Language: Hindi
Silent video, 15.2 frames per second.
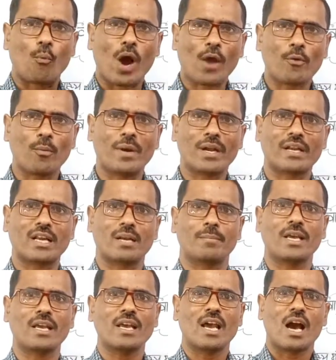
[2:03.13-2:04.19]
वायुमंडल
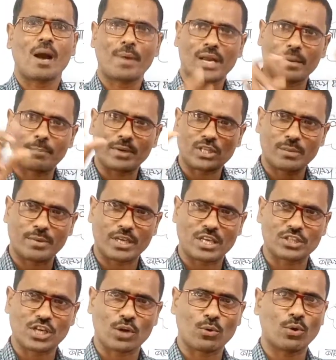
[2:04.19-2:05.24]
में हमारे पृथ्वी
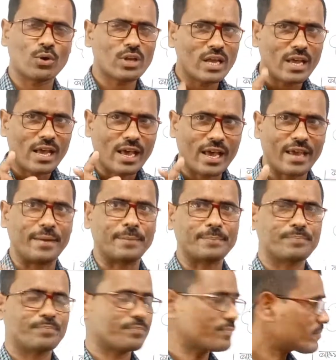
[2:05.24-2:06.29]
के चारों ओर हैं
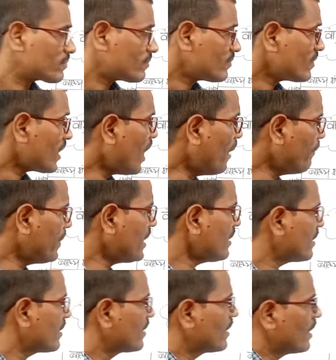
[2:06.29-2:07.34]
अब मैं
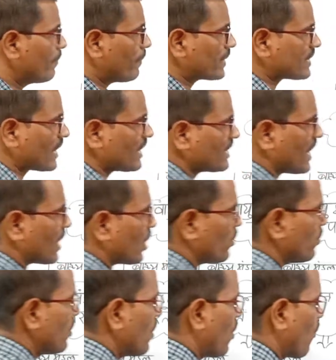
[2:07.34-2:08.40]
बताने जा रहा
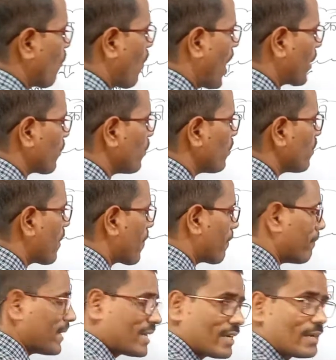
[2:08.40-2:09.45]
हूँ
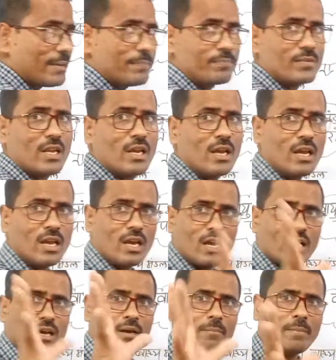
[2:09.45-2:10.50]
वायुमंडल
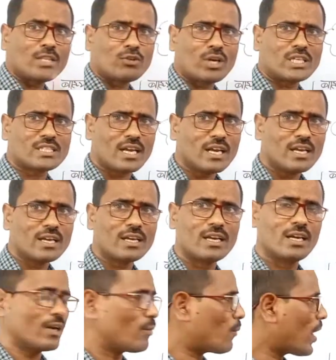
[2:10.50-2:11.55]
मैं थोड़ा सा
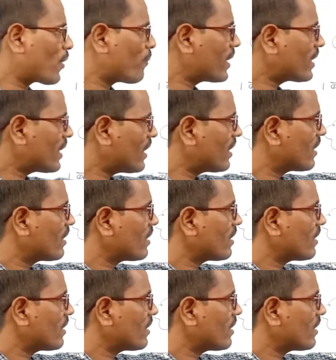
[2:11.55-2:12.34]
वायुमंडल